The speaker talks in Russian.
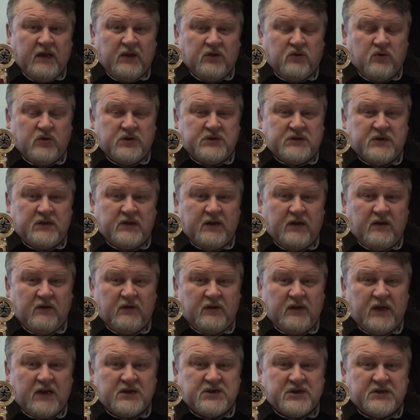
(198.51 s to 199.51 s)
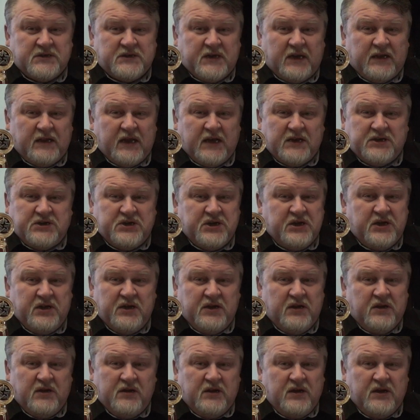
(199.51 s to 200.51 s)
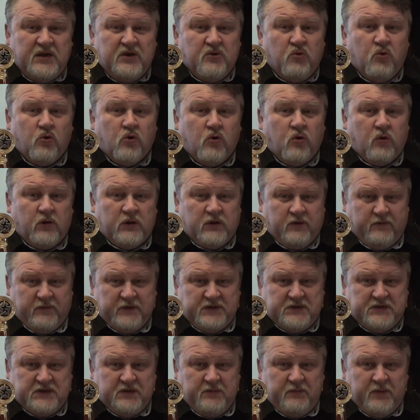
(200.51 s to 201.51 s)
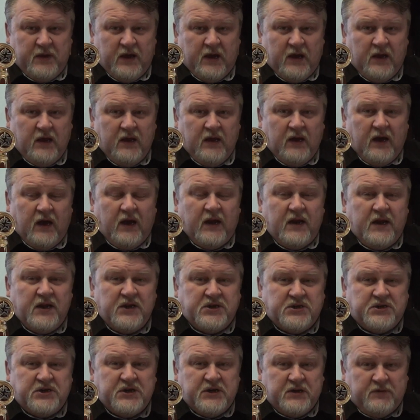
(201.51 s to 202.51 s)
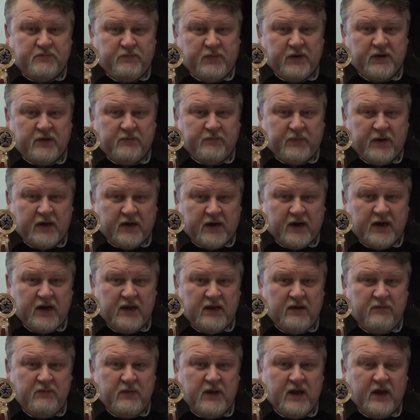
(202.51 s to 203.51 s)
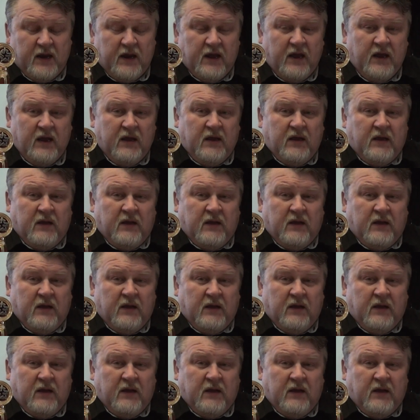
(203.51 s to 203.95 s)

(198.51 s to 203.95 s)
То есть наша задача не уродовать себя, а лечить, по, по крайней мере.